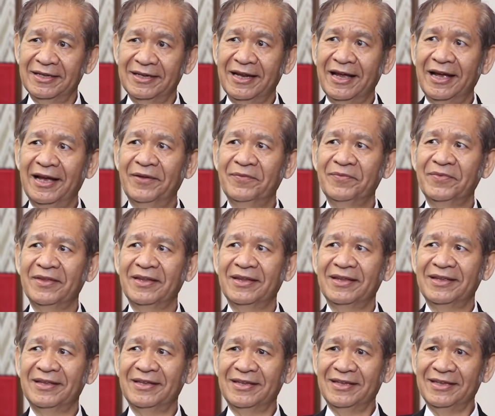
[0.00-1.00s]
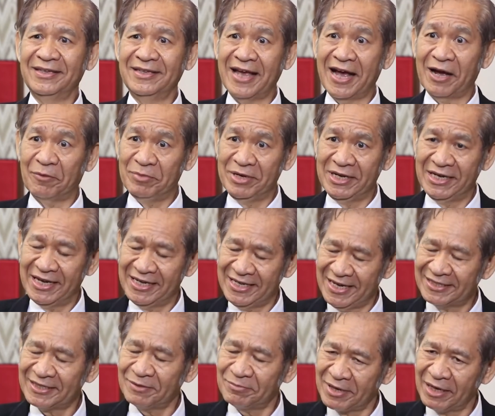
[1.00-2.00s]
นะอย่างมีนัย
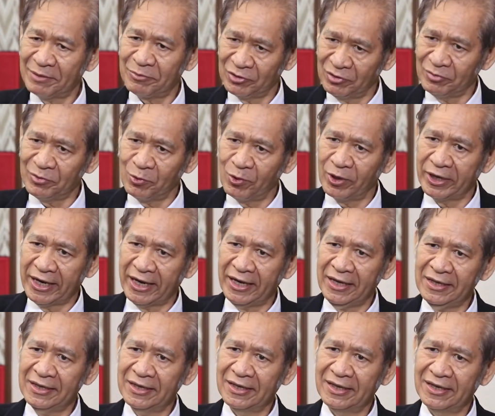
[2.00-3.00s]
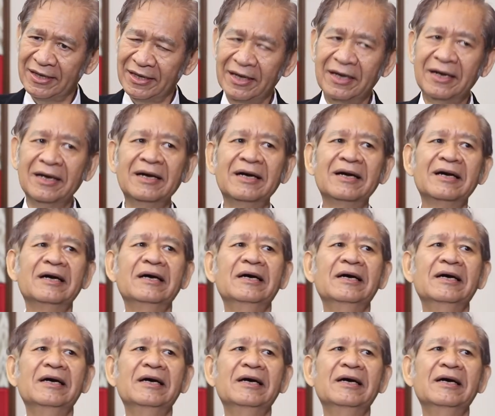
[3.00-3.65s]
สำคัญพอสมควรนะเออ